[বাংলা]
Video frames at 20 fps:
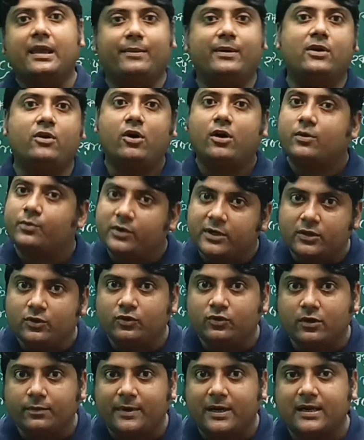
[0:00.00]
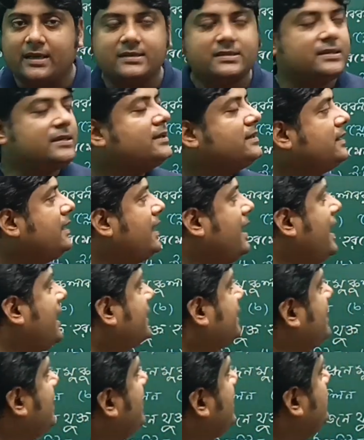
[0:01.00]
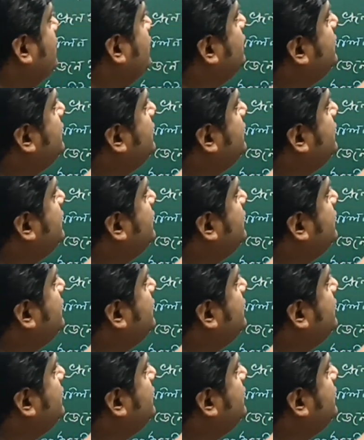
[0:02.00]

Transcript: এবার হরমোনের দুটো পার্ট আছে একটা